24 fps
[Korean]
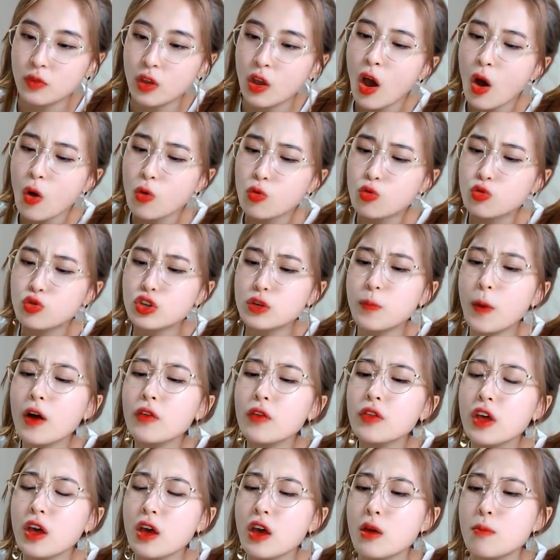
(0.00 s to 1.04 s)
우리
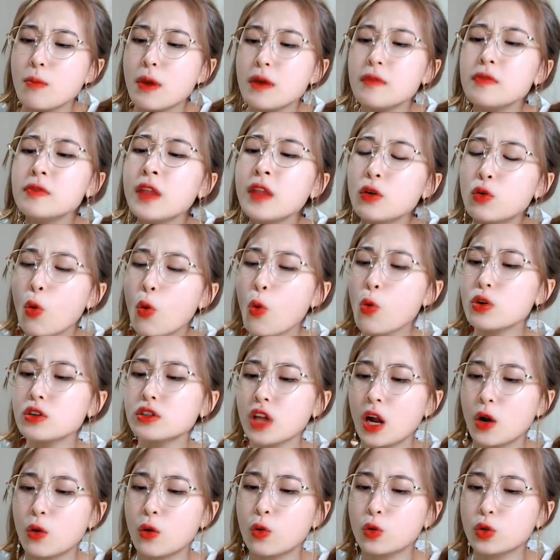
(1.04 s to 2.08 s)
반에 맨날 욕을
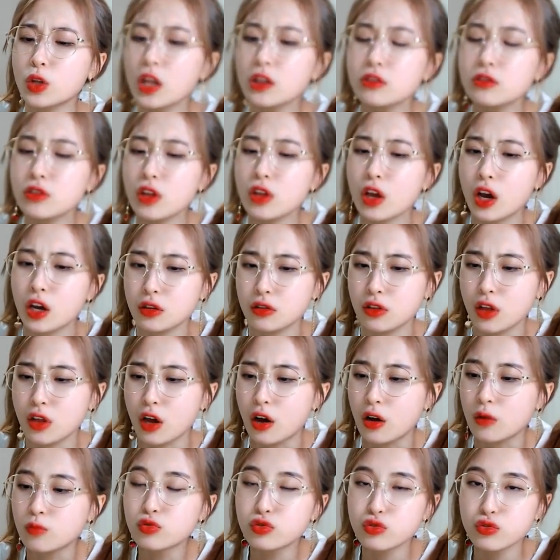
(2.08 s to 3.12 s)
달고 다니는 애가 있다.
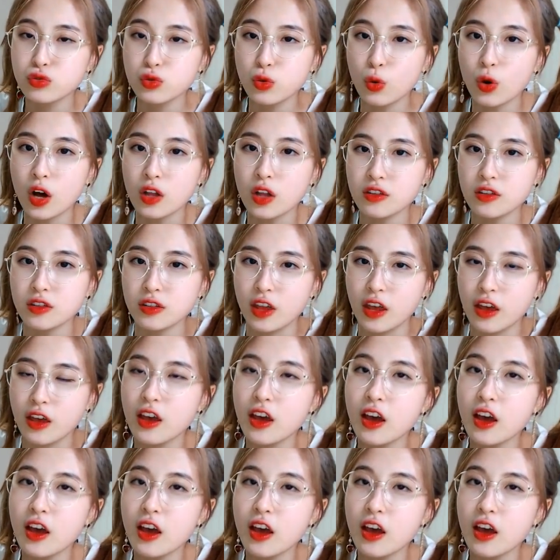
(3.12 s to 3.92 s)
무슨 욕하는데.